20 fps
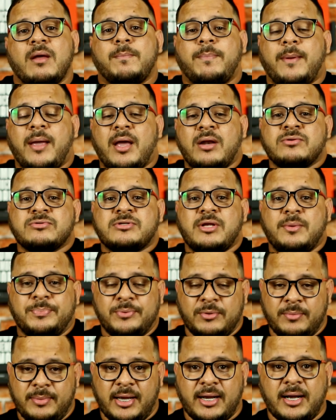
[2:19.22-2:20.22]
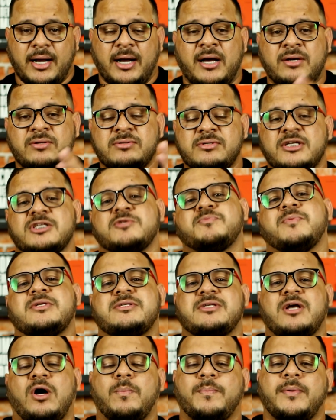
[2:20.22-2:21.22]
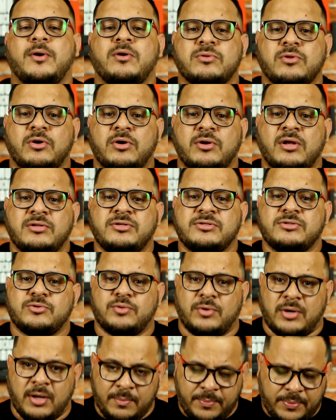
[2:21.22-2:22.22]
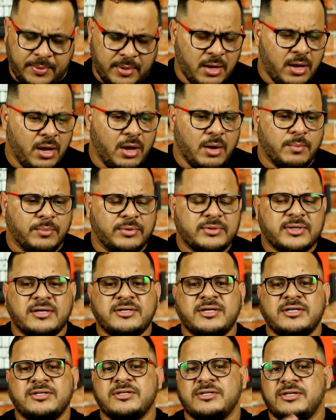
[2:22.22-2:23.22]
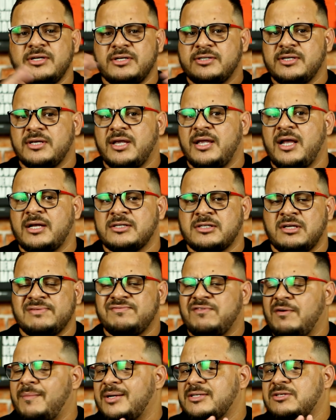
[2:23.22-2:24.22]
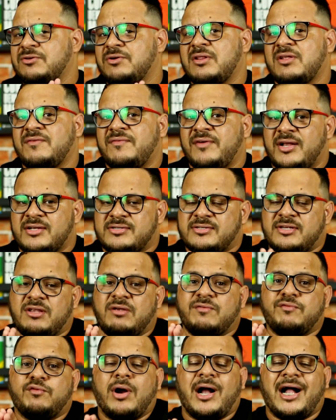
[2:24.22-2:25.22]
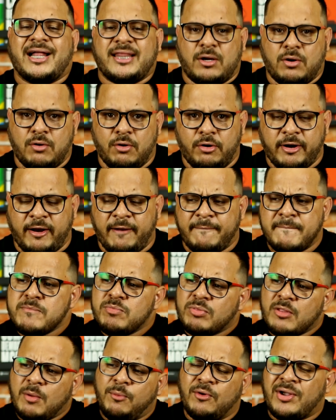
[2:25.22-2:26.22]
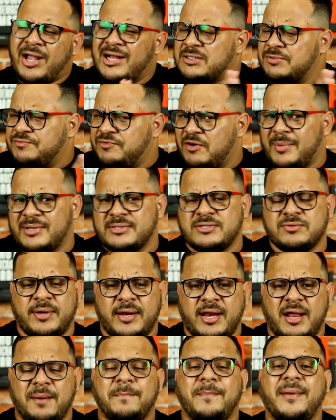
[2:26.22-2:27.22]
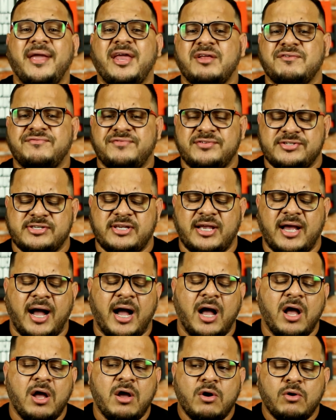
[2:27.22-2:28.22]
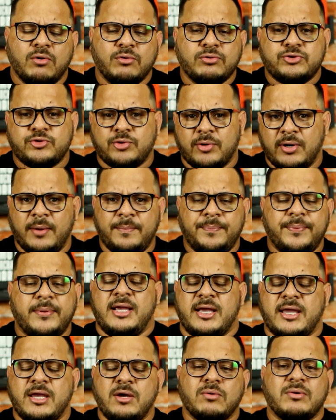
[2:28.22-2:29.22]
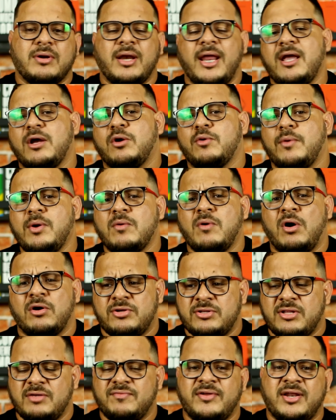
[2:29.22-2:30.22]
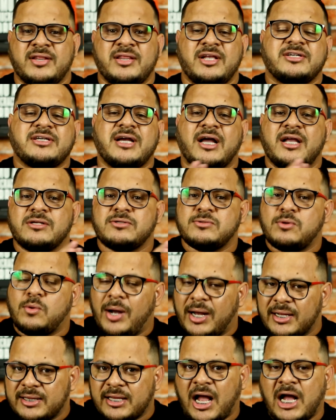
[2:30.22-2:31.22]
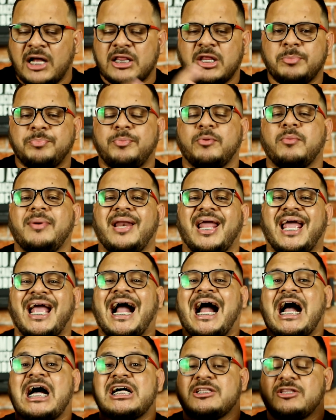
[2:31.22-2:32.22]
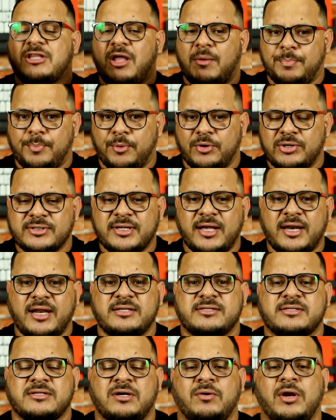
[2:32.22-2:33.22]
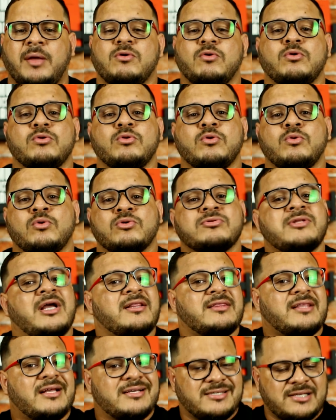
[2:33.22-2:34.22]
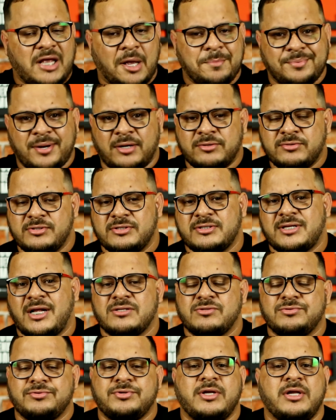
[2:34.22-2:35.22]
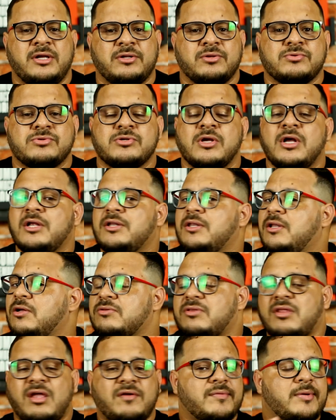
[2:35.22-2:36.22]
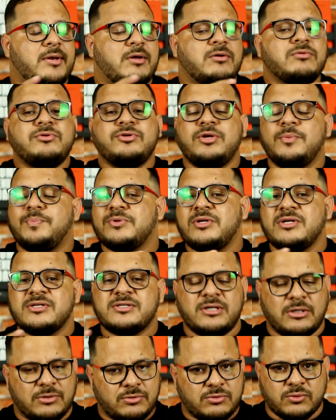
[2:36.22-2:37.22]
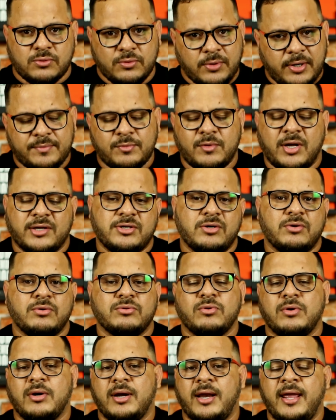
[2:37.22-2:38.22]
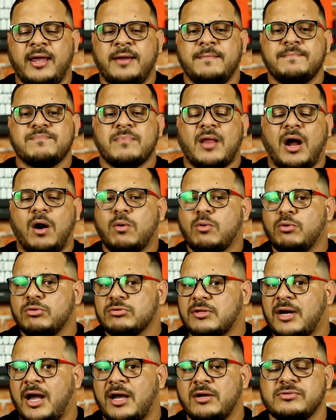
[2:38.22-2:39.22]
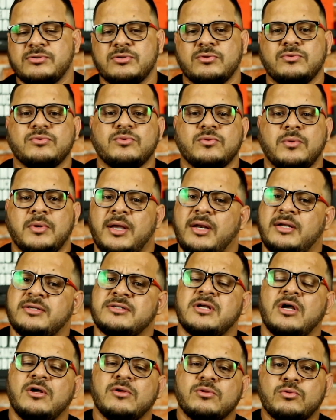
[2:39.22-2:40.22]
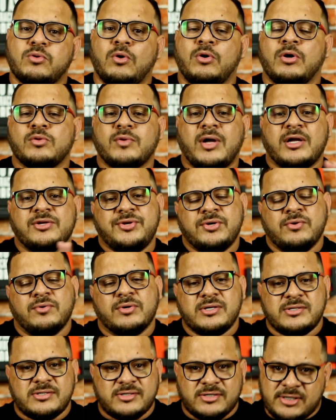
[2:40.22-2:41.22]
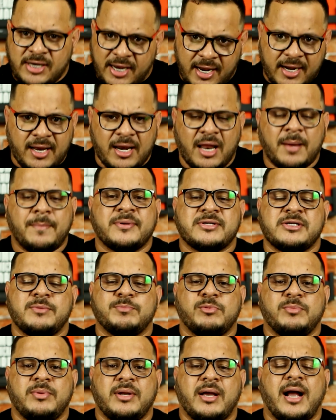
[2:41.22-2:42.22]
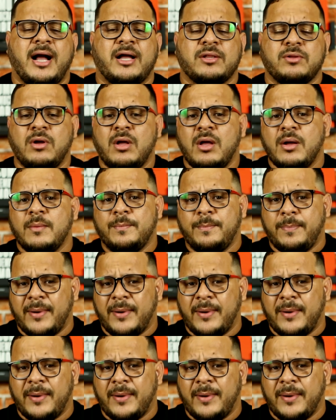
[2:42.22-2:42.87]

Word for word: pelos republicanos, em especial pelo Donald Trump. Muita gente disse que essa informação não deveria ser divulgada agora, porque essa informação iria beneficiar o Trump e que o Glenn Greenwald deveria deixar isso guardado e publicar depois da eleição. Segundo o The Intercept nos Estados Unidos, não teve nenhum tipo de censura no artigo do Glenn, ao contrário, segundo eles, todo artigo que chega lá para ser publicado